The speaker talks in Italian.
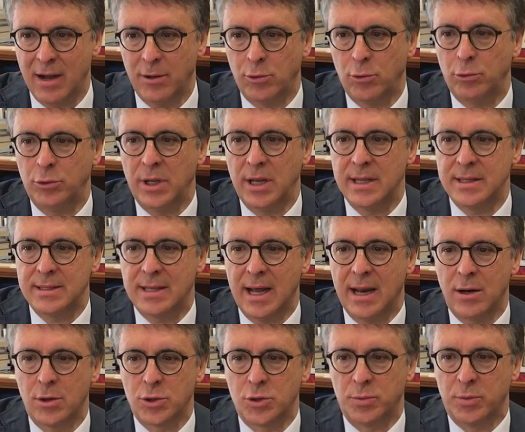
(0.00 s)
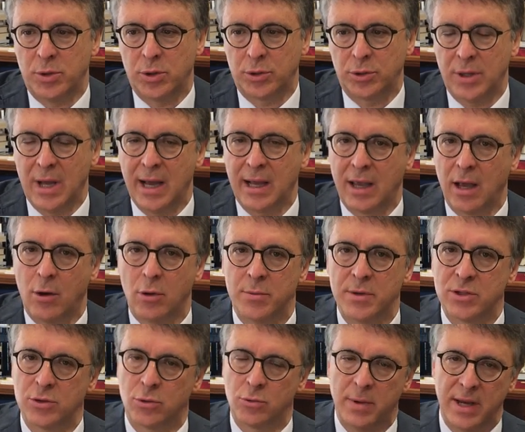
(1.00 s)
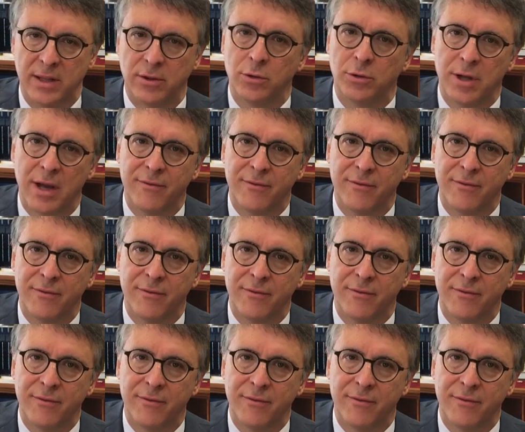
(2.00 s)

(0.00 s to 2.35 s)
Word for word: ad utilizzare lo sport anche come strumento